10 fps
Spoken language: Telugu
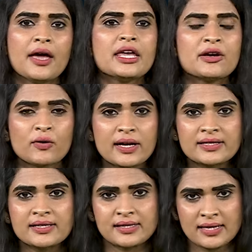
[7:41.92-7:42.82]
ఈ
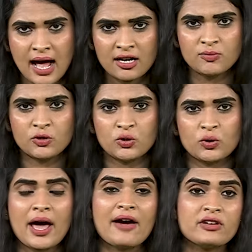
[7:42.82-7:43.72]
క్రైసిస్ రాకముందు
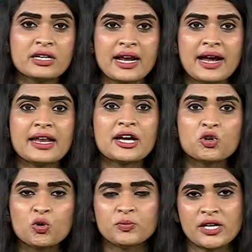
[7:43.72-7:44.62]
ఎవర్ గ్రాండే
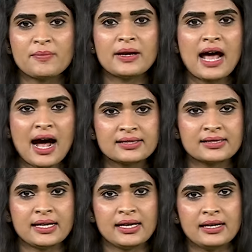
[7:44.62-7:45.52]
గ్రూప్ చైర్మన్
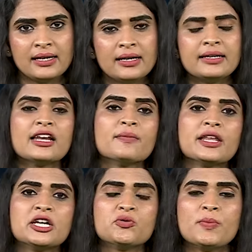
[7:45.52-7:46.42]
ఆస్తి నలభై
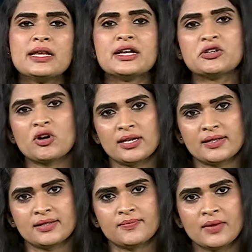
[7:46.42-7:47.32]
రెండు బిలియన్
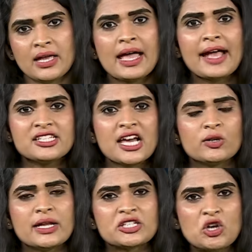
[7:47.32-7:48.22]
డాలర్స్
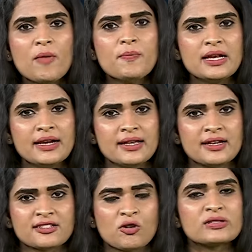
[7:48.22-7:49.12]
ఏషియాలోనే టాప్
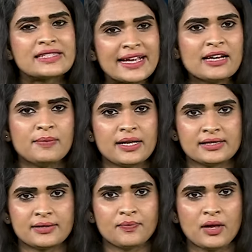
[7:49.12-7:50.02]
బిలియనీర్స్లో సెకండ్
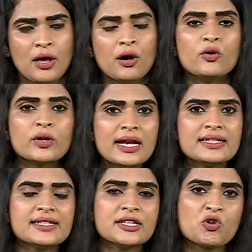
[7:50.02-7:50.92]
ప్లేస్ రియల్
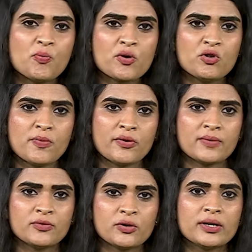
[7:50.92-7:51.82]
ఎస్టేట్
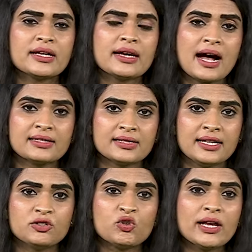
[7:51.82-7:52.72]
కుప్పకూలిపోవడంతో ఇతని ఆస్తి
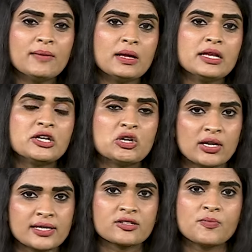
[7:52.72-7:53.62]
త్రీ బిలియన్
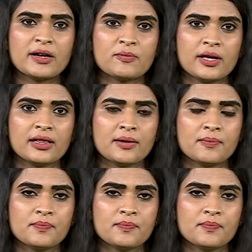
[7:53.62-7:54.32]
డాలర్స్కు పడిపోయింది